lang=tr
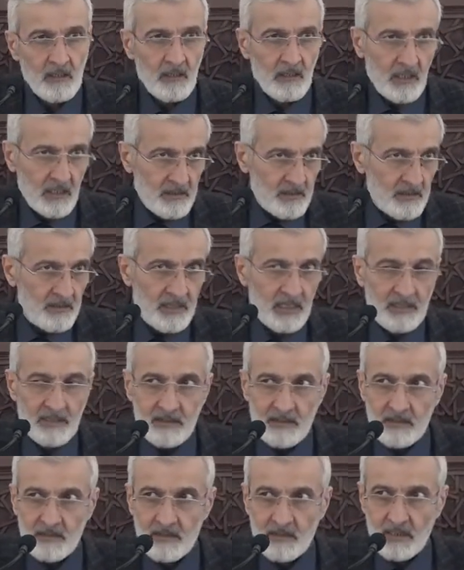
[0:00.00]

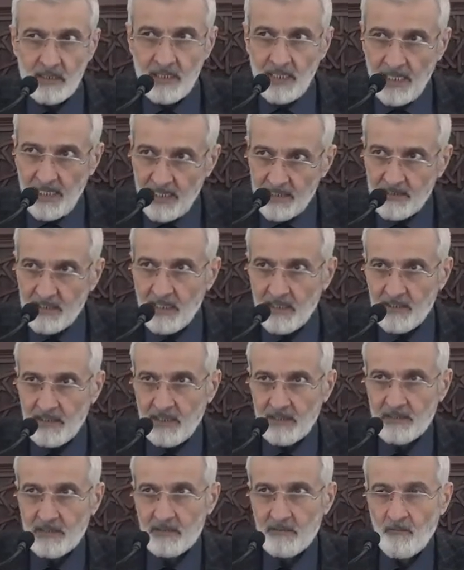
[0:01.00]
Kadınlar ile
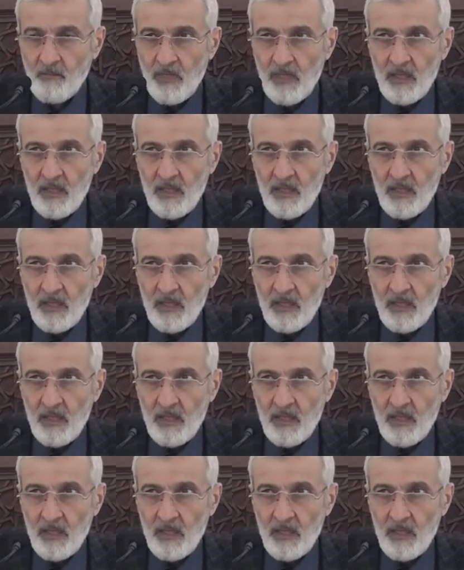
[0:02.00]
erkekler